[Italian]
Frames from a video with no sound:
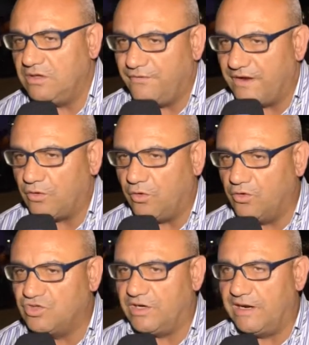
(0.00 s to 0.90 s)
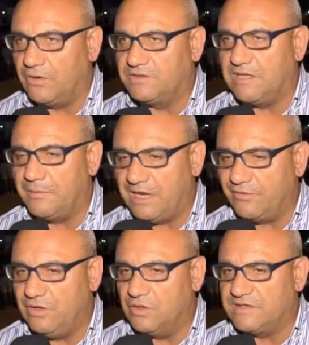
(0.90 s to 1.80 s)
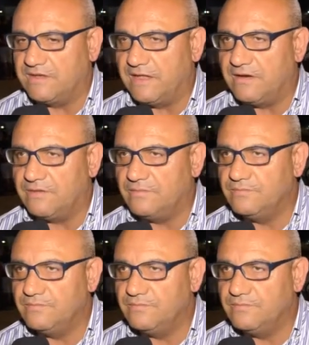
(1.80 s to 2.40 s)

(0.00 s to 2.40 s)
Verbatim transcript: di far conoscere la nostra meravigliosa terra.